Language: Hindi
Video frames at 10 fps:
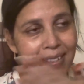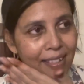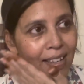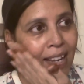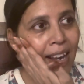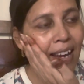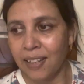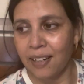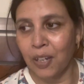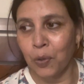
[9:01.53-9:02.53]
या
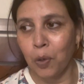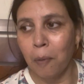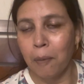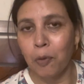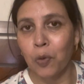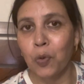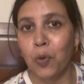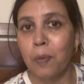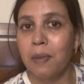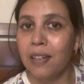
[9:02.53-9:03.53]
एंड आई होप आप लोगों
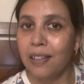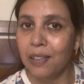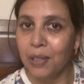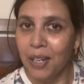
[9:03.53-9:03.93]
को मेरी